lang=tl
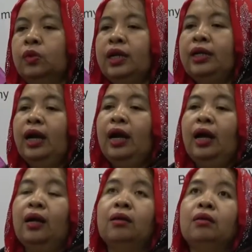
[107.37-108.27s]

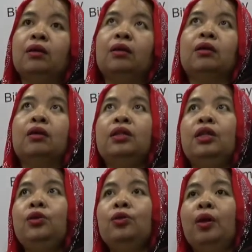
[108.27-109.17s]
Kaya,
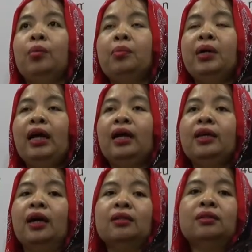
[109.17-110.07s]
hindi nyo na
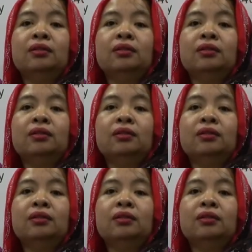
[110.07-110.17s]
mamalayan